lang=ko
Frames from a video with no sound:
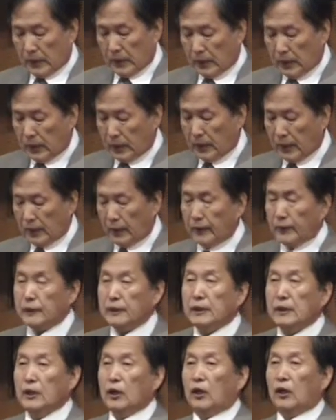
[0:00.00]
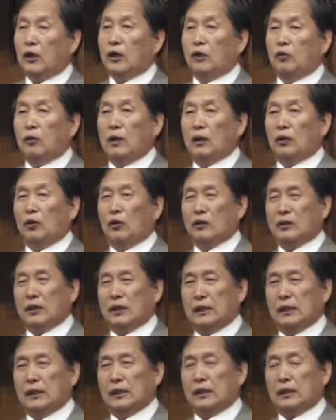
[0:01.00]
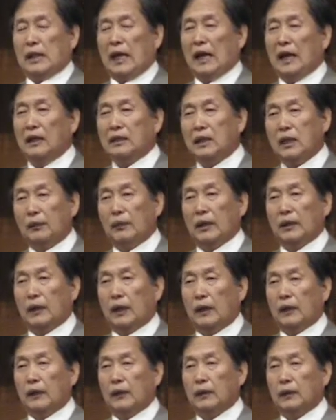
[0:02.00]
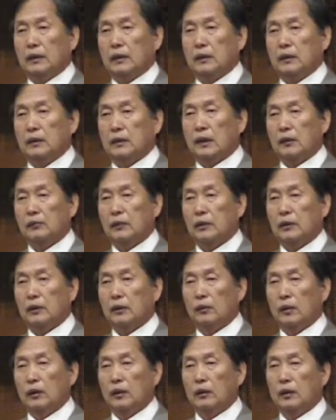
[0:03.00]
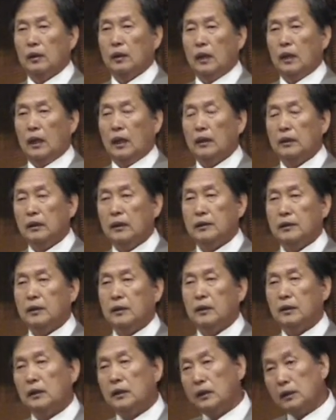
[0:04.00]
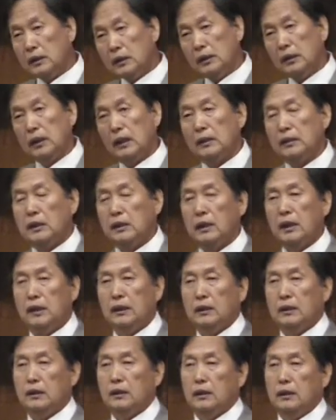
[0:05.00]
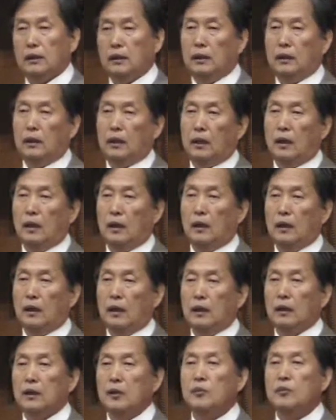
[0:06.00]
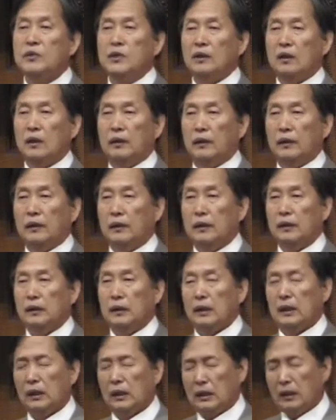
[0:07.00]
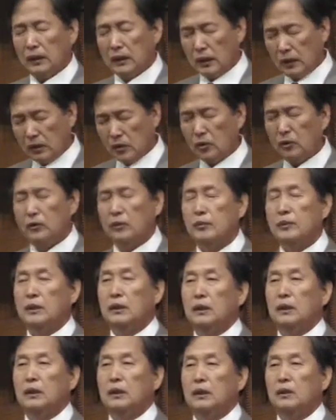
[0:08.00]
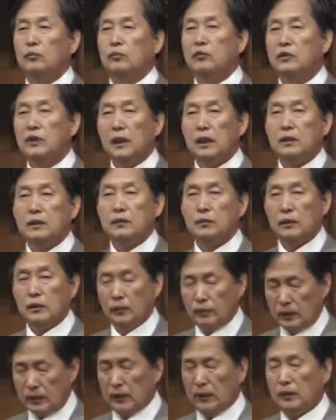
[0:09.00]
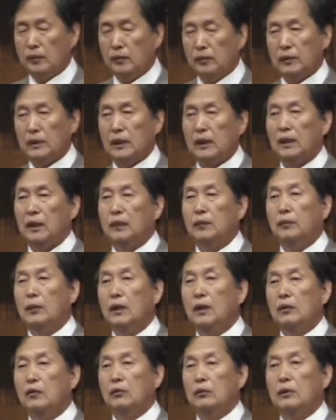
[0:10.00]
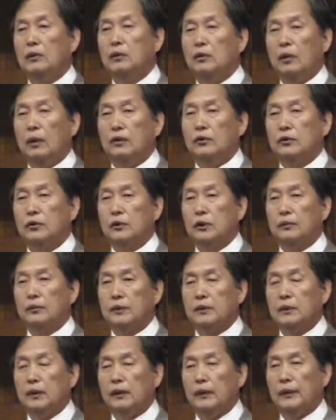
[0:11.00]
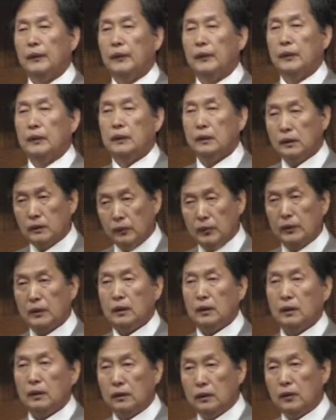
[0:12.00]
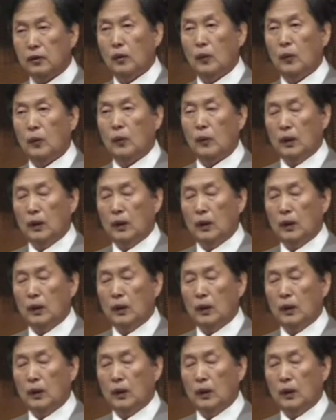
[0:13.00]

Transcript: 그러니까 이 어려운 환경이 당할 때마다 그 사람들은 한 것인데 신앙, 신앙이니까 금식을 한 거예요. 계속 금식한 거예요. 문제가 있으면 금식, 금식. 하나님, 우리를 도와주시옵소서. 금식, 기도.